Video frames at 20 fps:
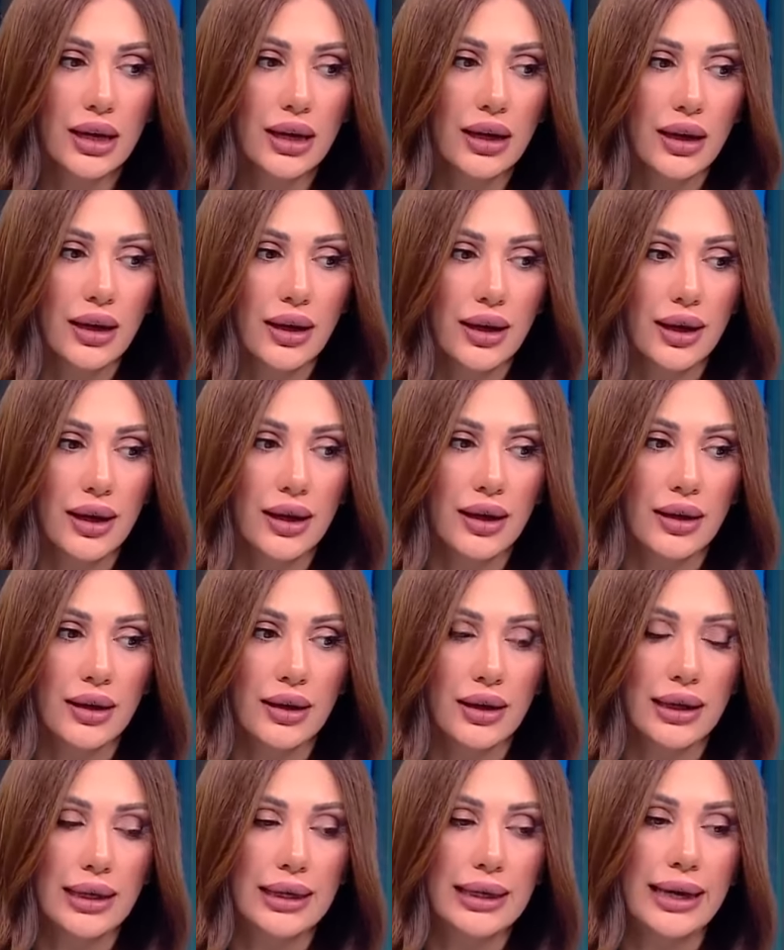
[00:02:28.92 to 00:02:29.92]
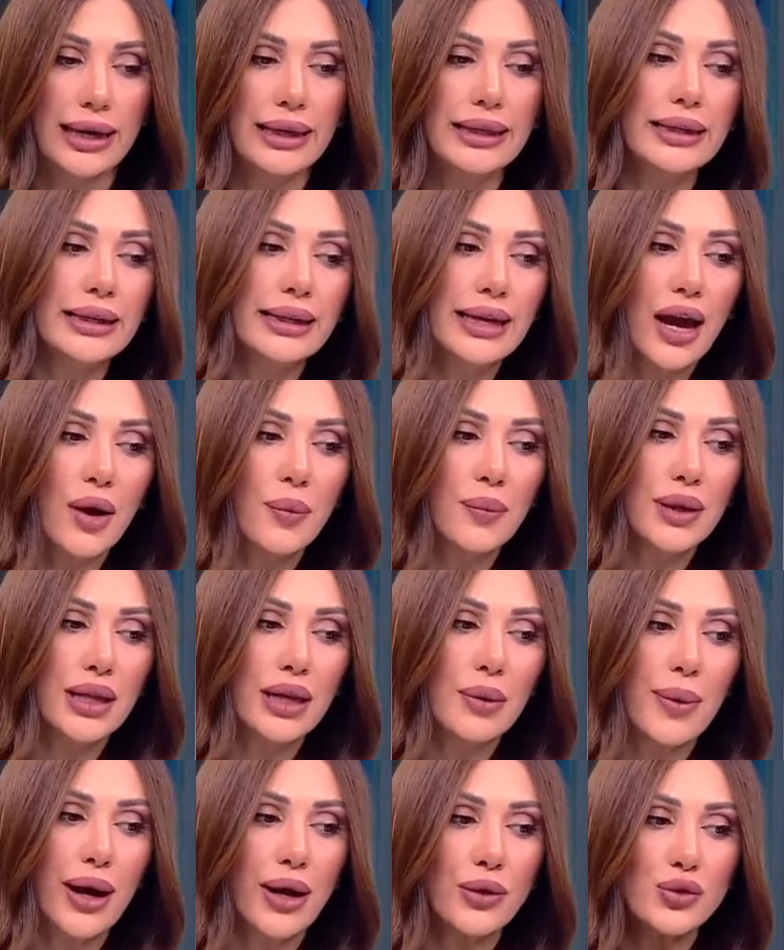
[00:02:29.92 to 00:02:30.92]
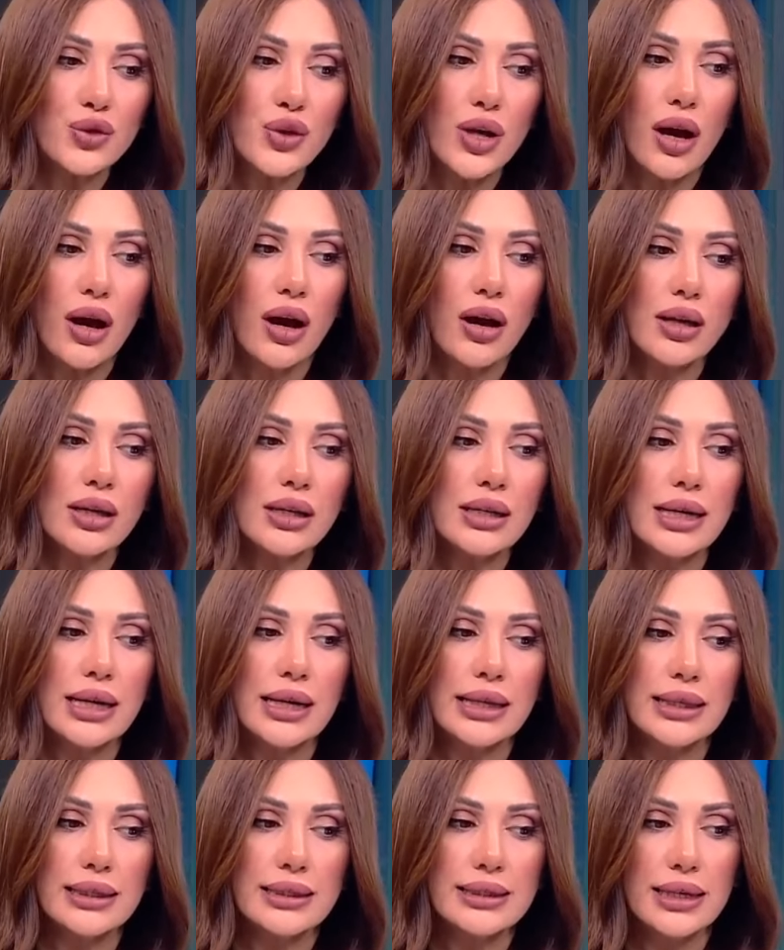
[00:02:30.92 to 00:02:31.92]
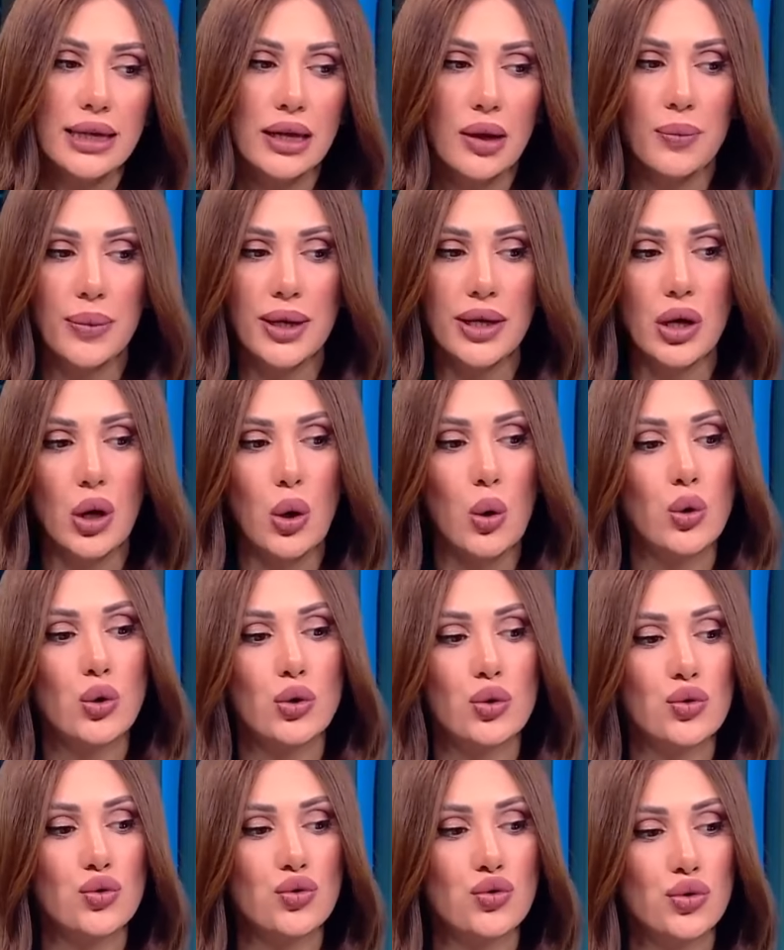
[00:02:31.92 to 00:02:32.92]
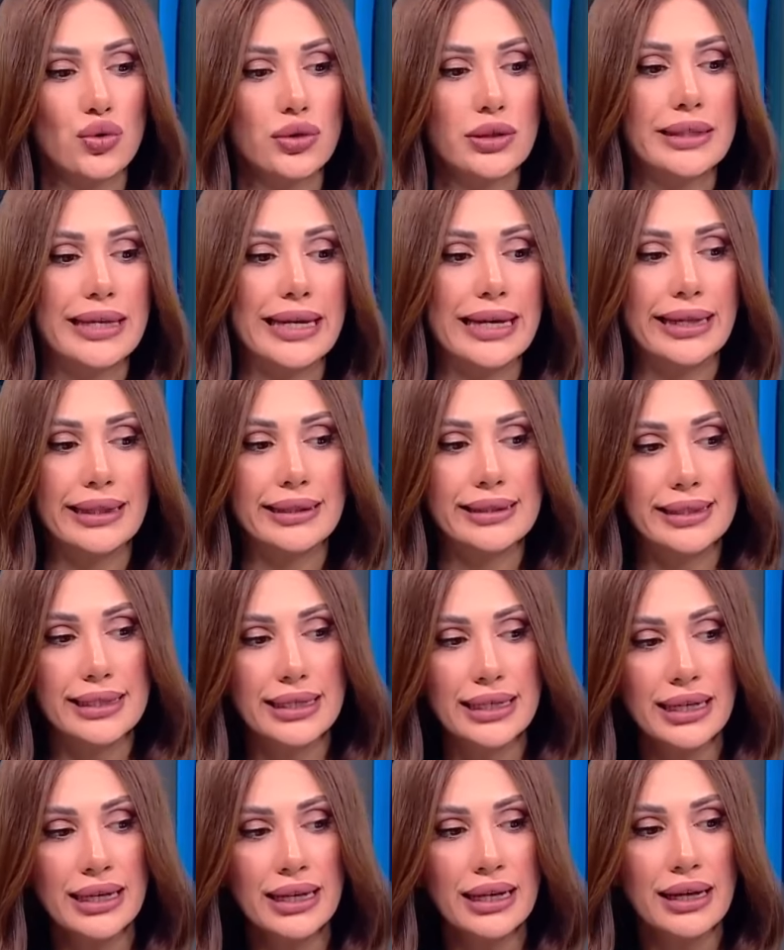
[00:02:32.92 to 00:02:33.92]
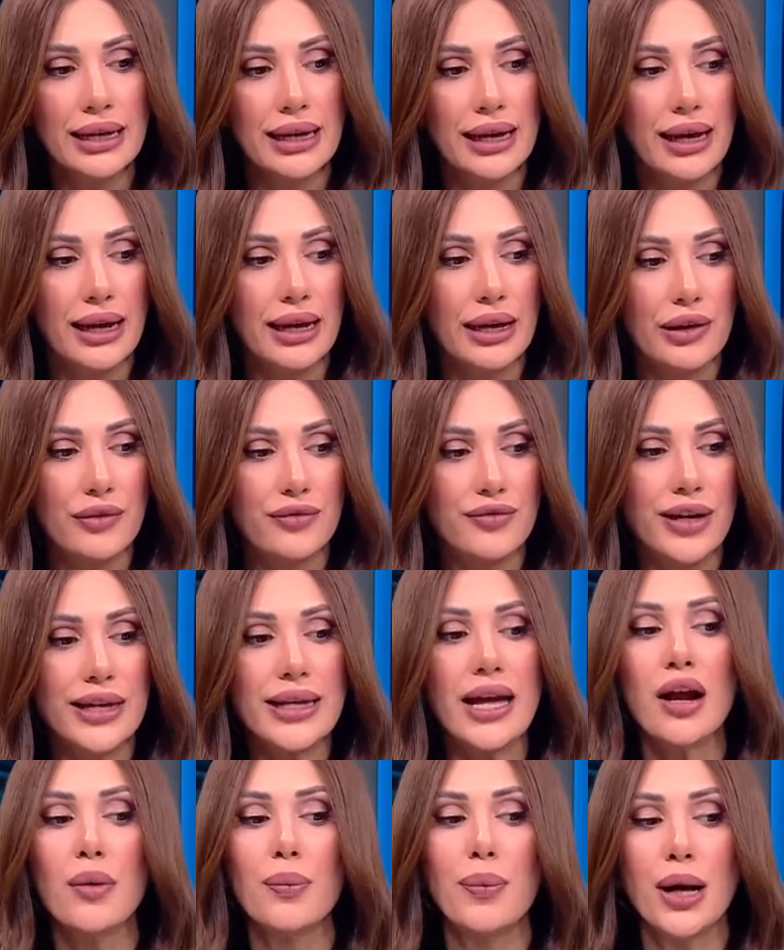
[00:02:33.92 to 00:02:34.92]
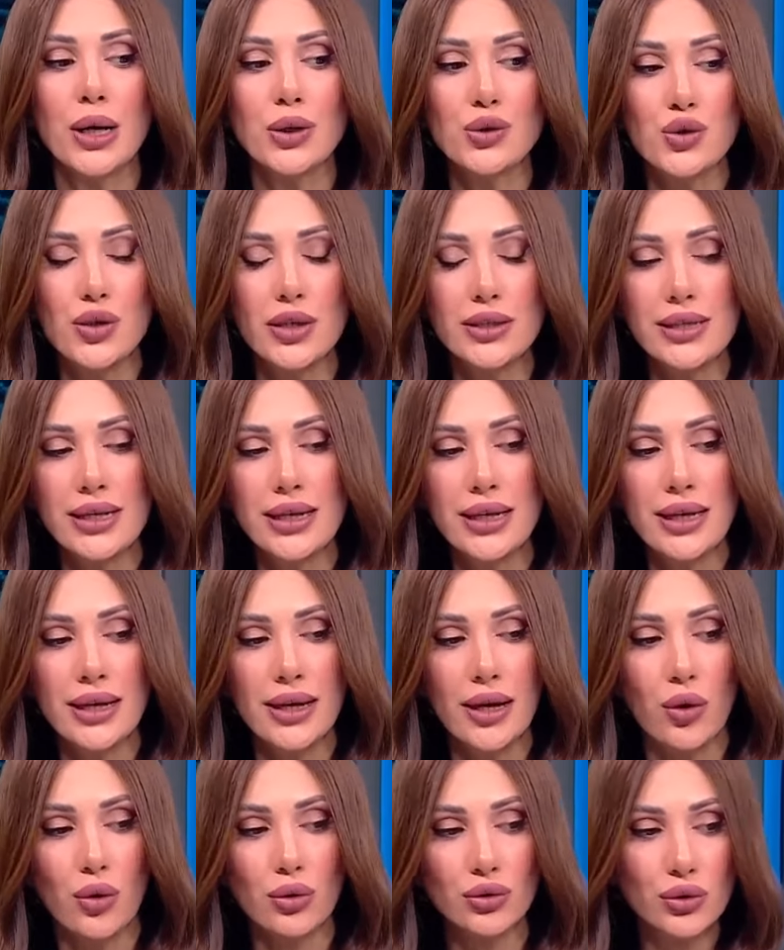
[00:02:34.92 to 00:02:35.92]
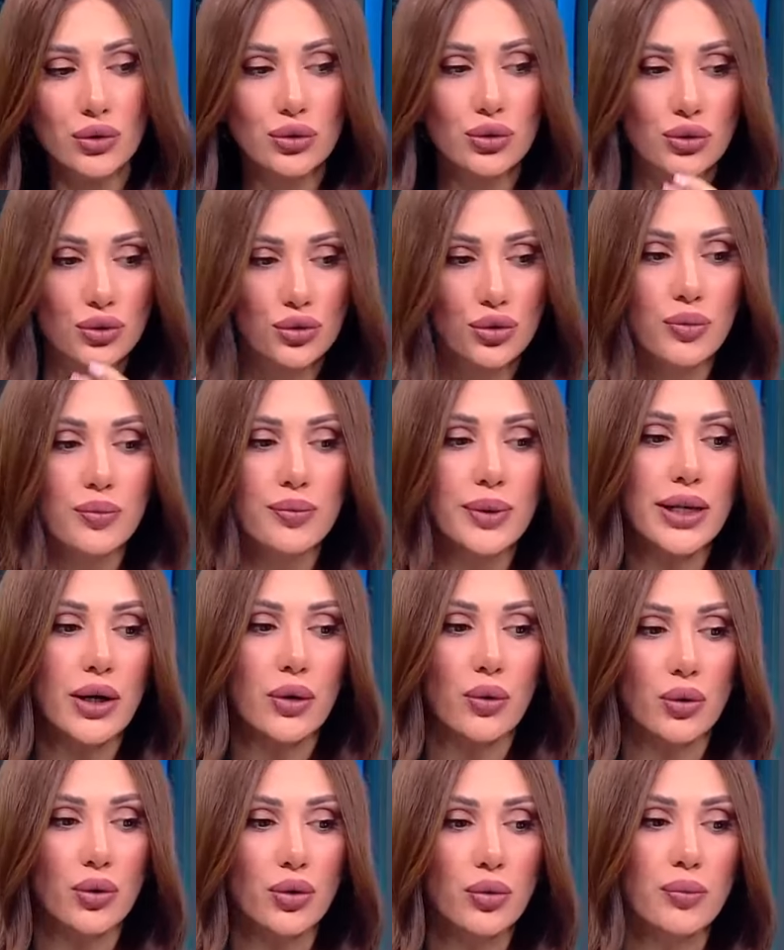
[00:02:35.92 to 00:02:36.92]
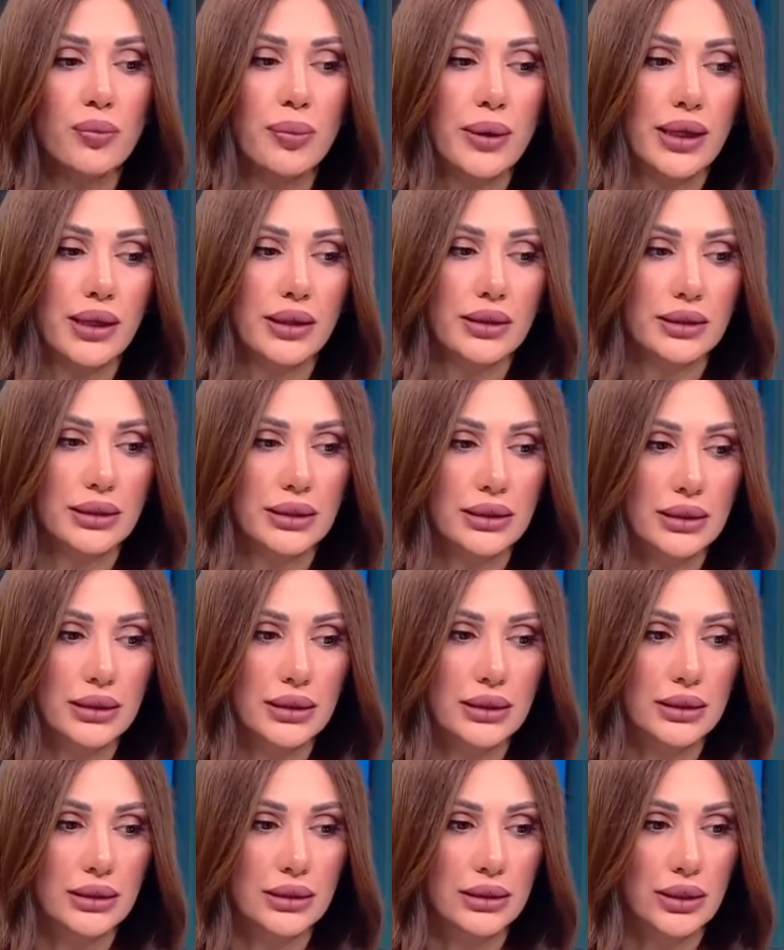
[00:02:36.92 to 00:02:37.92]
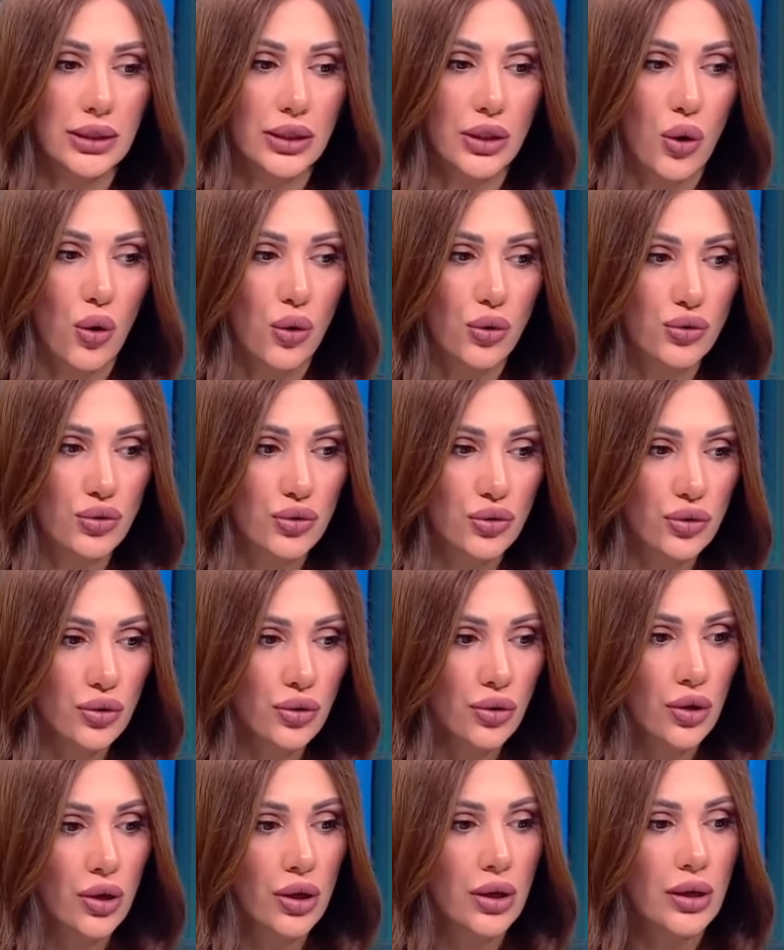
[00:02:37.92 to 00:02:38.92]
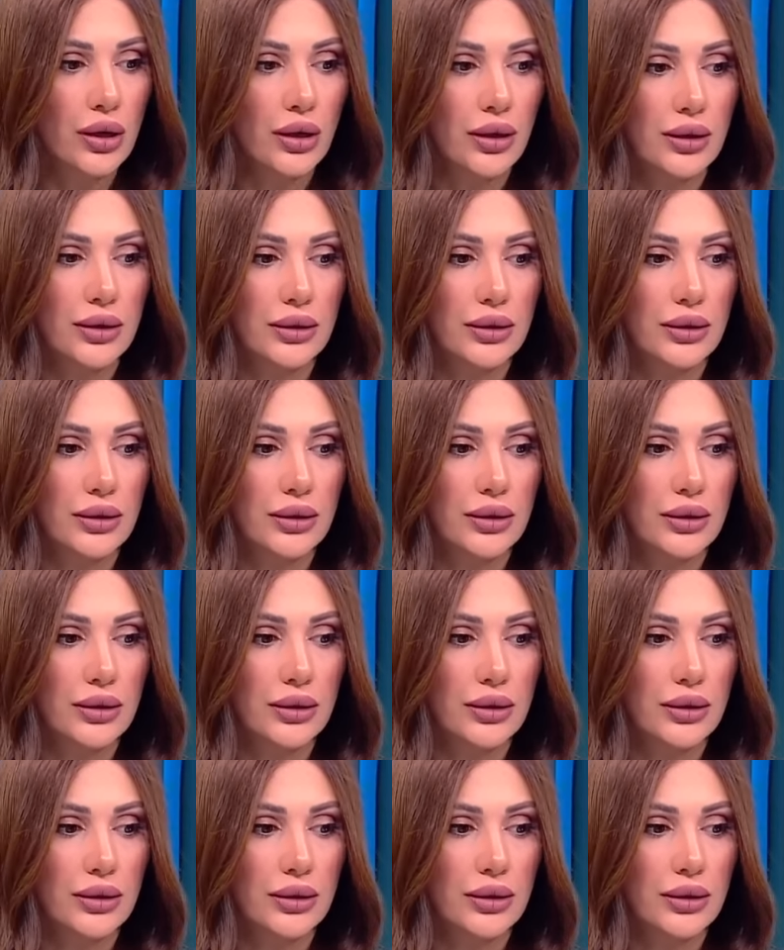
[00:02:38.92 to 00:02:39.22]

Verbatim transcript: e, gelirken bile bence A kalite bir oyuncu değildi. E, Fenerbahçe'de ona uygun bir oyun planı e, yoktu. E,